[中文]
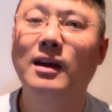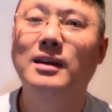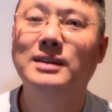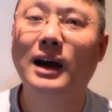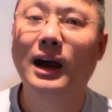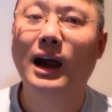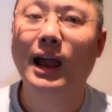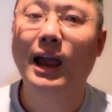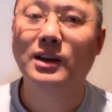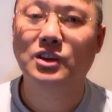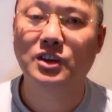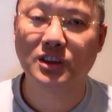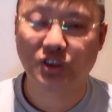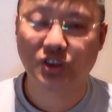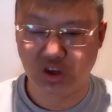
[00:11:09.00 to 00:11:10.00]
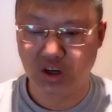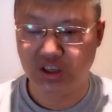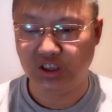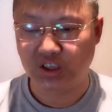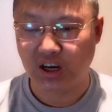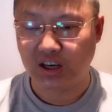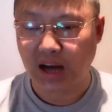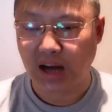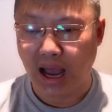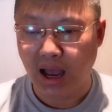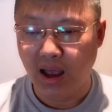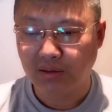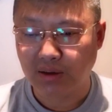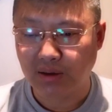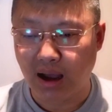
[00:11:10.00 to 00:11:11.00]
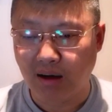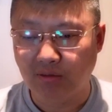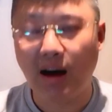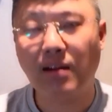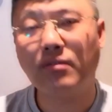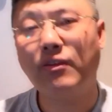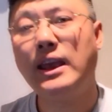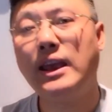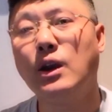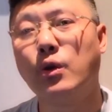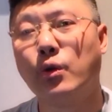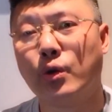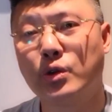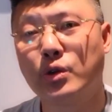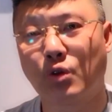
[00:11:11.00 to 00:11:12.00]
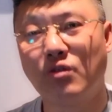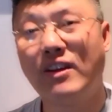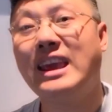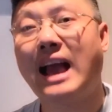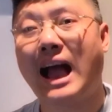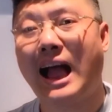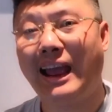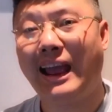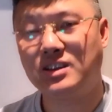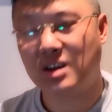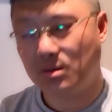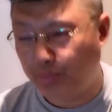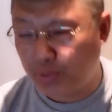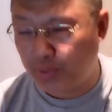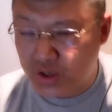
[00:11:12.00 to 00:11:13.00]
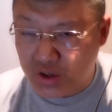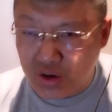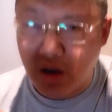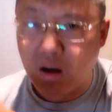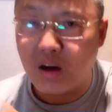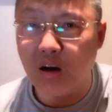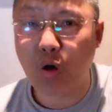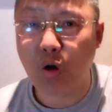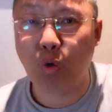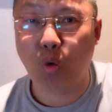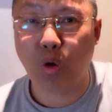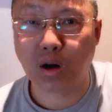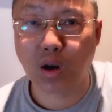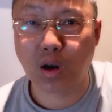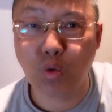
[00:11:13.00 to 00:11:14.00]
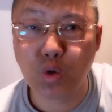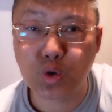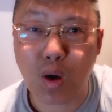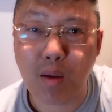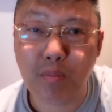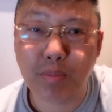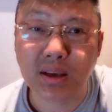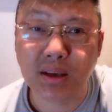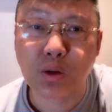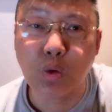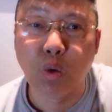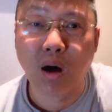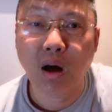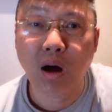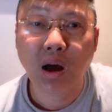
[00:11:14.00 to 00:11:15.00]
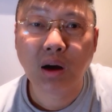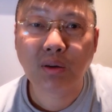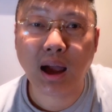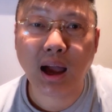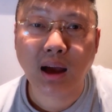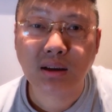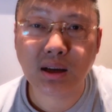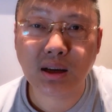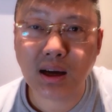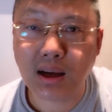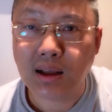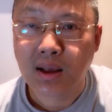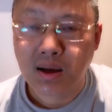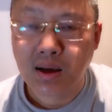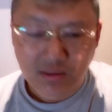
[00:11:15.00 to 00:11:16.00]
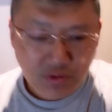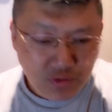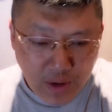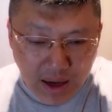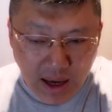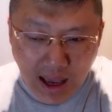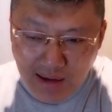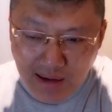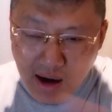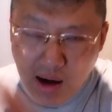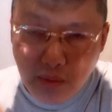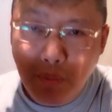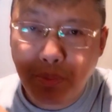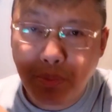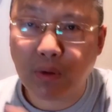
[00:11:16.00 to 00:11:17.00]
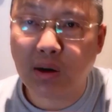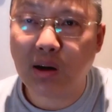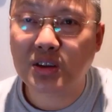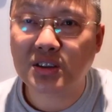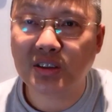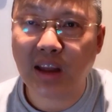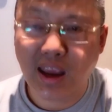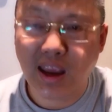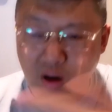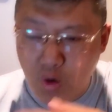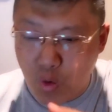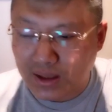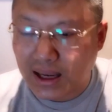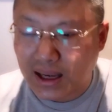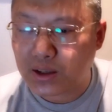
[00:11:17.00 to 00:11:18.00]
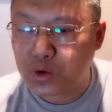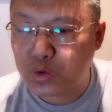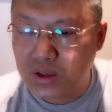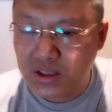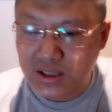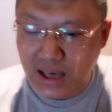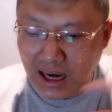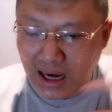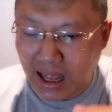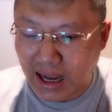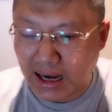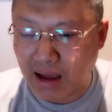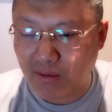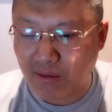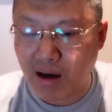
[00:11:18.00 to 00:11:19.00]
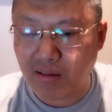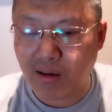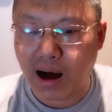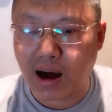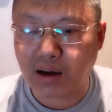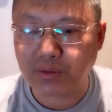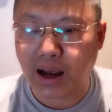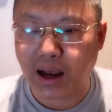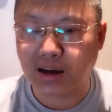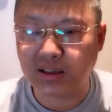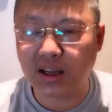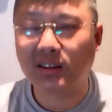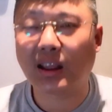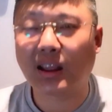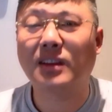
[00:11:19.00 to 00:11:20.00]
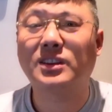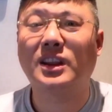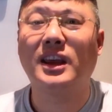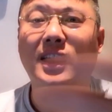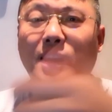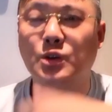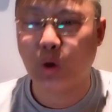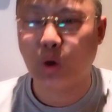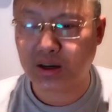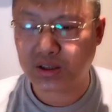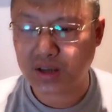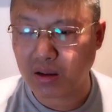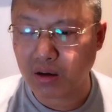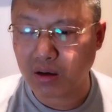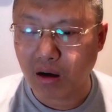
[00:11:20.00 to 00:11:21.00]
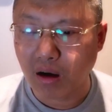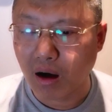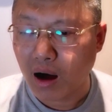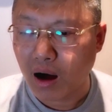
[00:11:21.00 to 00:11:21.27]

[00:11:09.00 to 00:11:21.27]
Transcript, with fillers: 是吧？哎，你折戟沉沙，是吧？望威旅就是威海，正不知何国楼船频过，是吧？这个威海外边不知道是哪个国家的军舰来来往往，啊，任他铁卷山河。